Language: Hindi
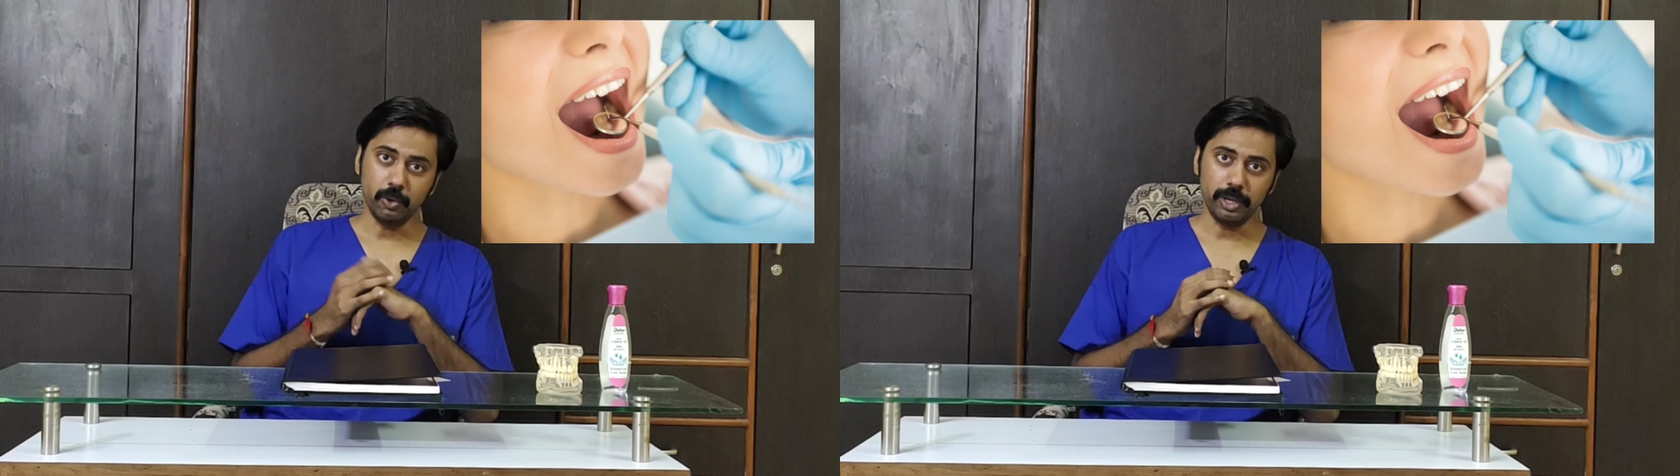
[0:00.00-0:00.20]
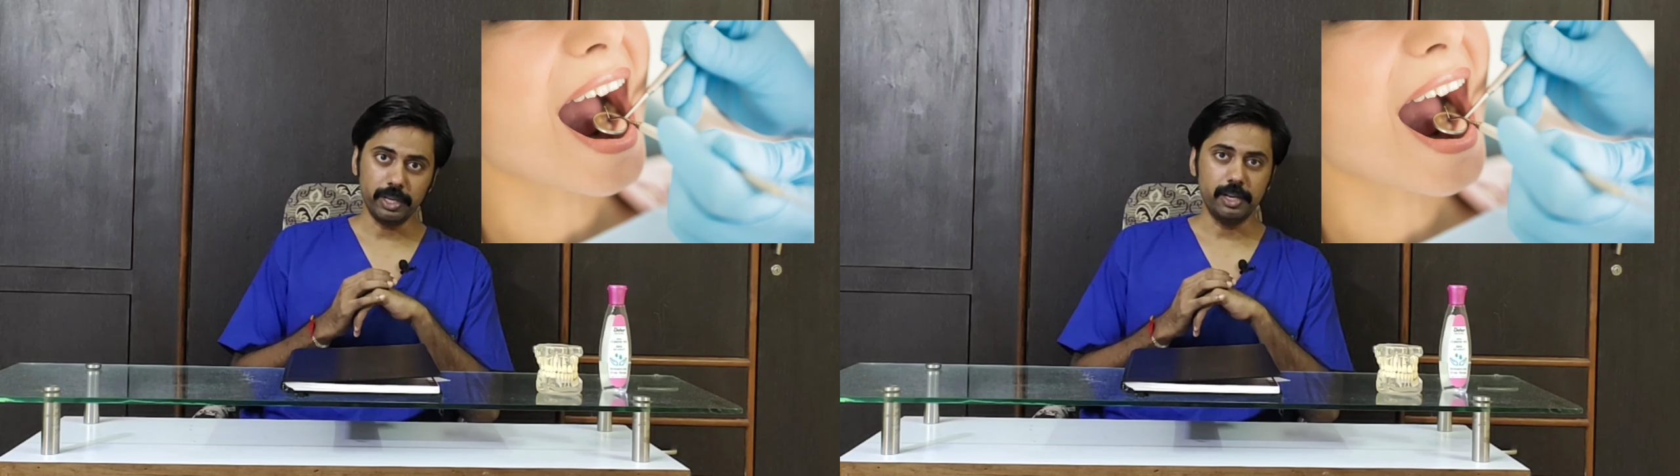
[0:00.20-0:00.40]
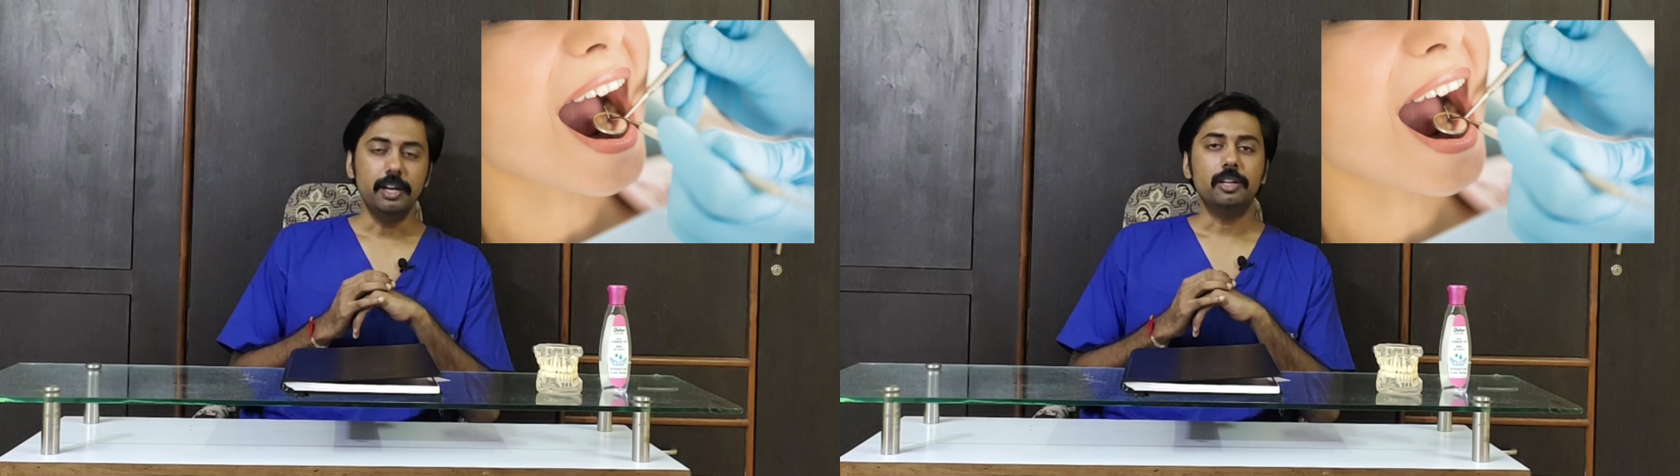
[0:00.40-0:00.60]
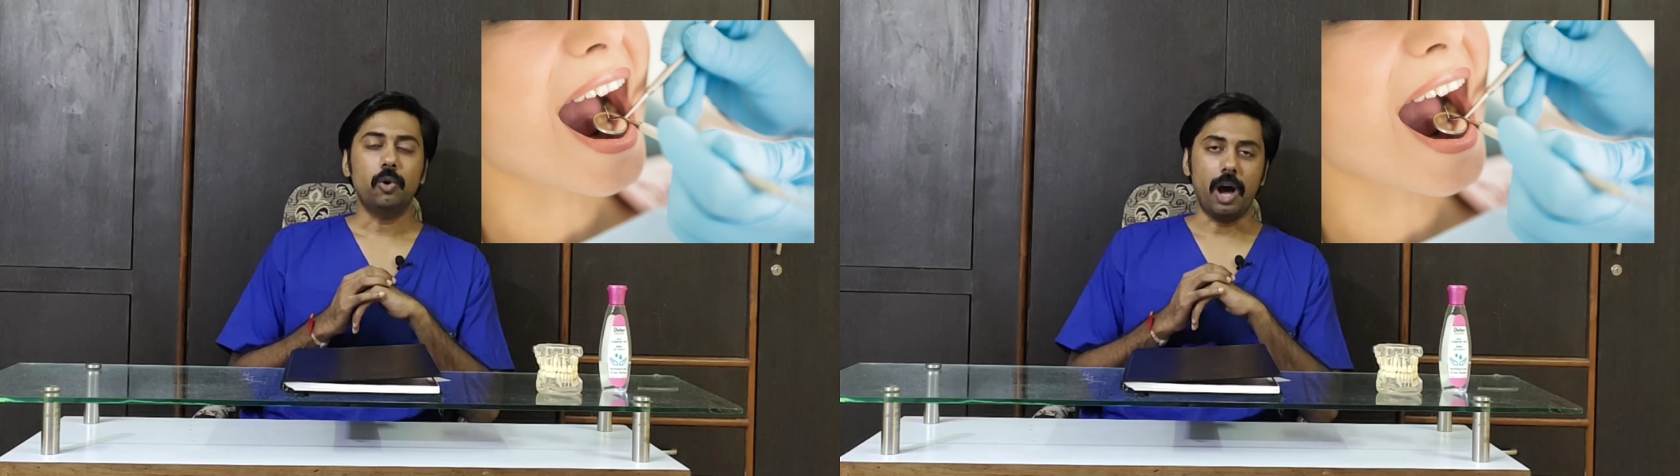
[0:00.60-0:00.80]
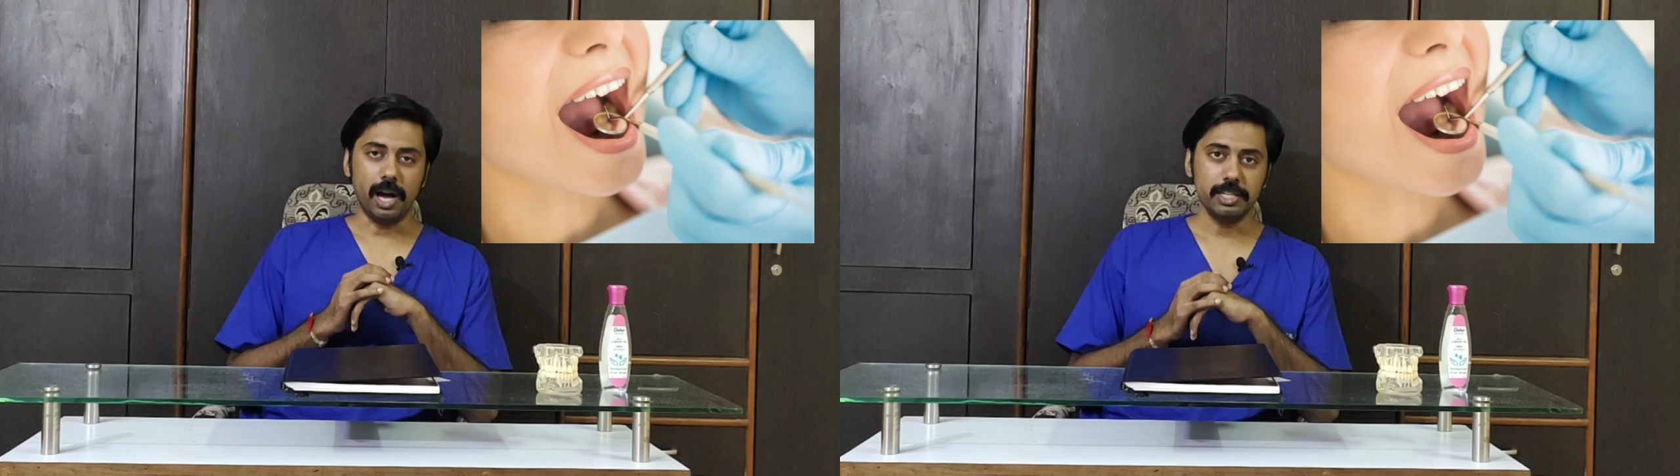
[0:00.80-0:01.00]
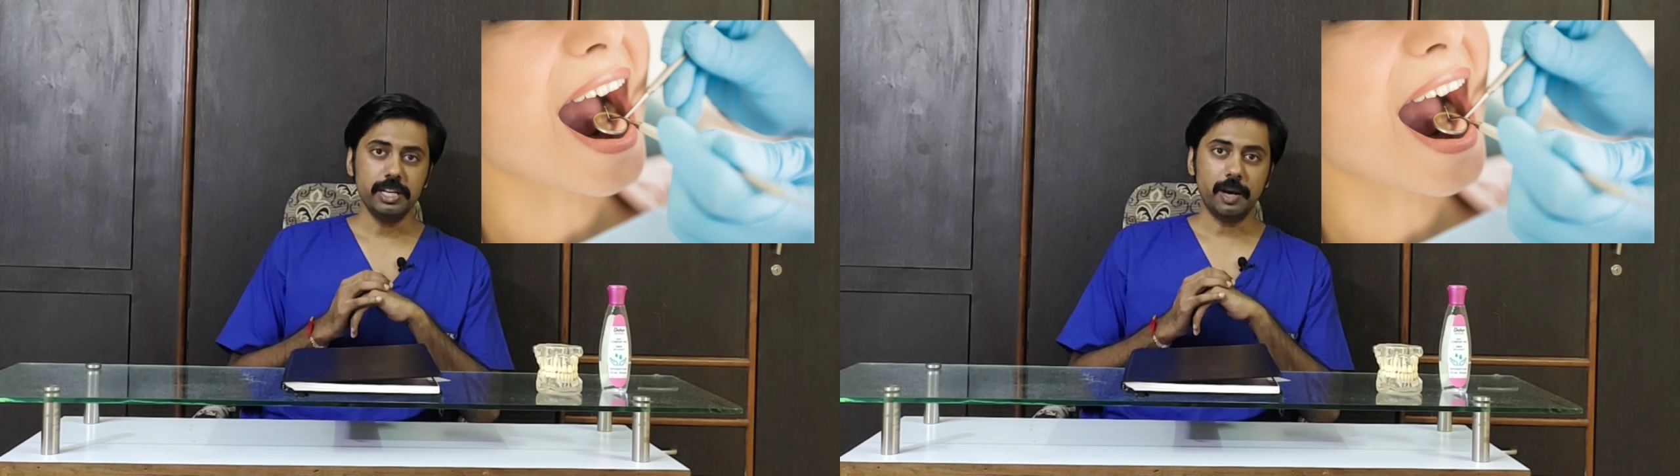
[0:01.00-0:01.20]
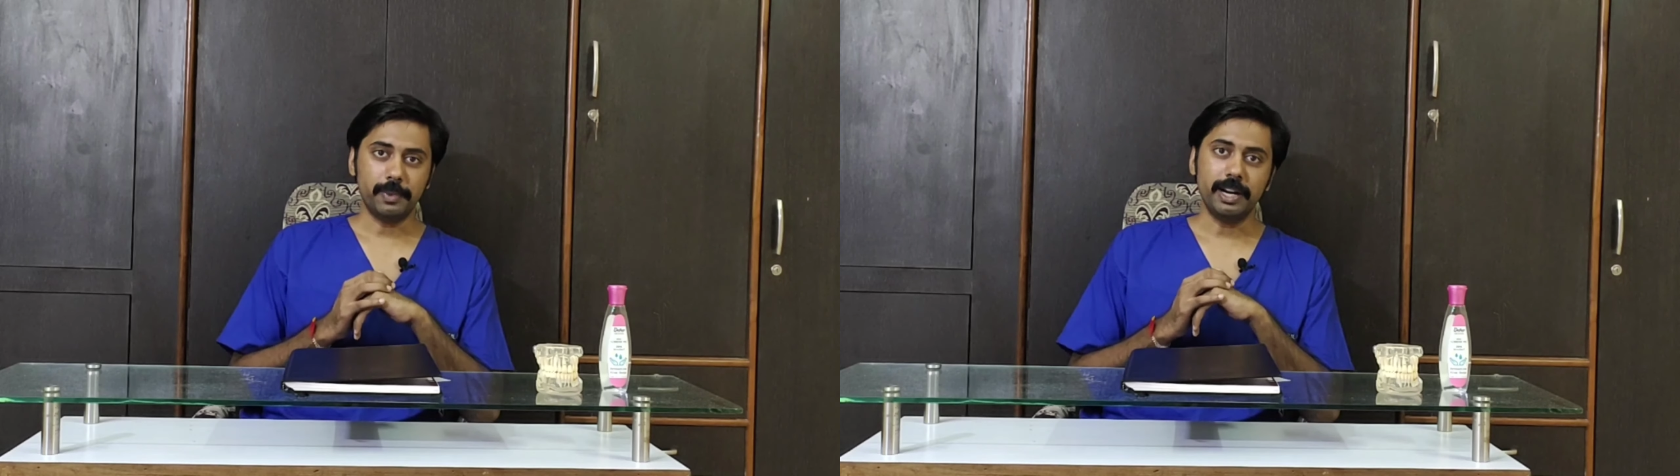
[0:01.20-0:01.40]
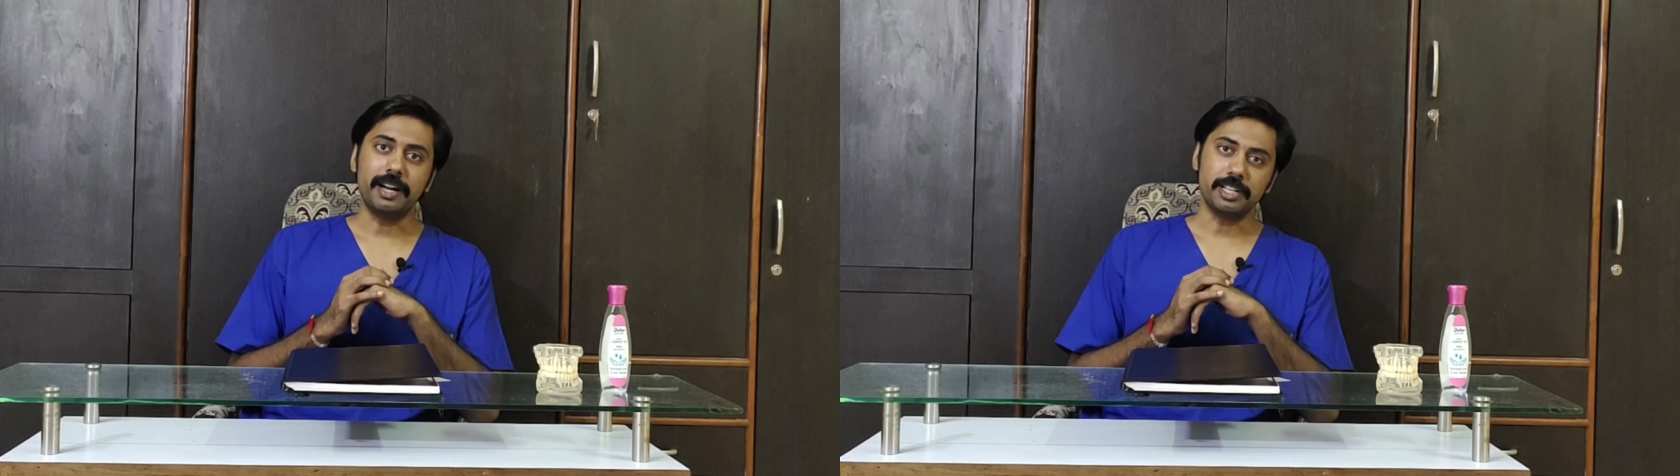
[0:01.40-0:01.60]
हो रही है तो आज ही
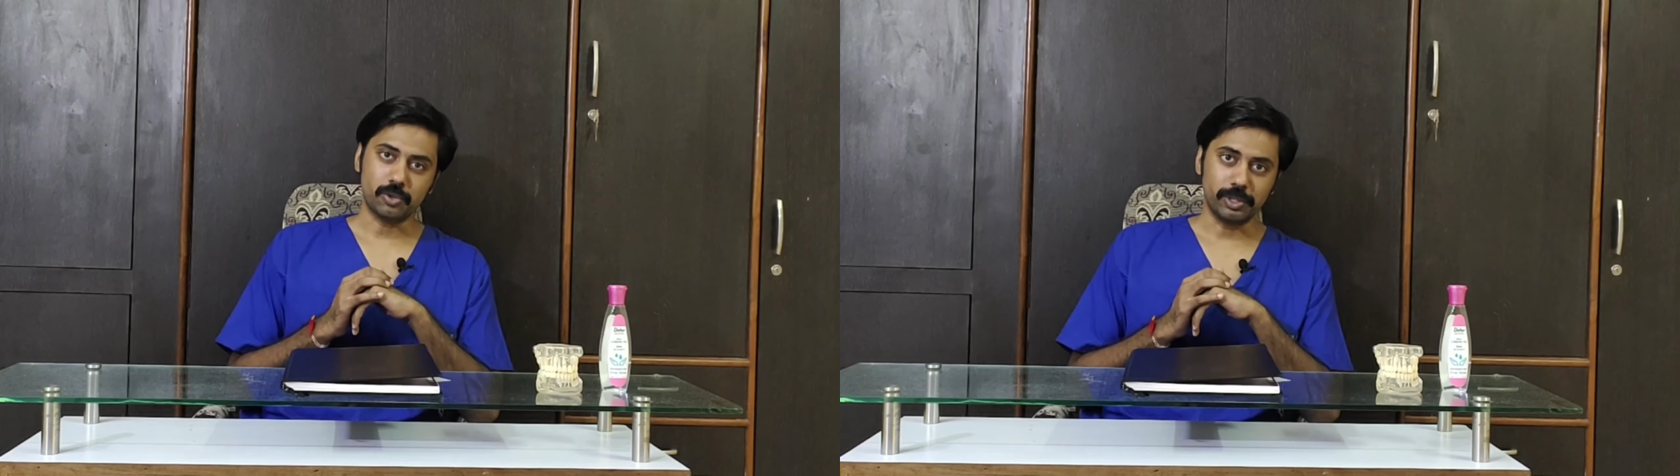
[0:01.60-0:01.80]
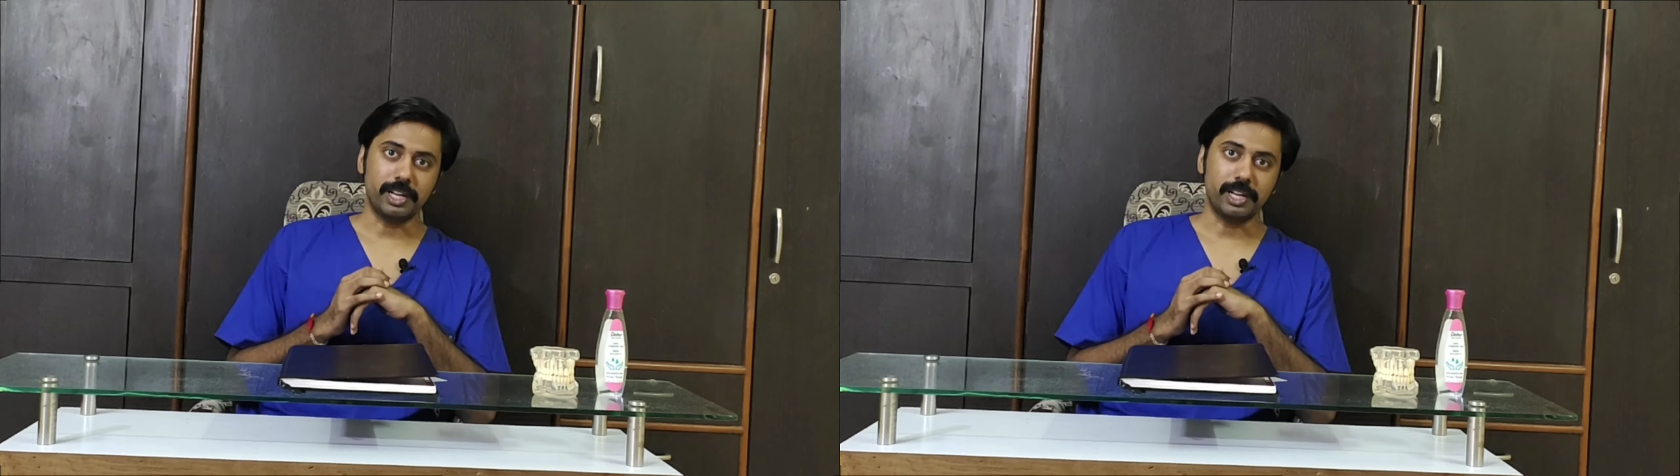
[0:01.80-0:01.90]
आपके डेंटिस्ट को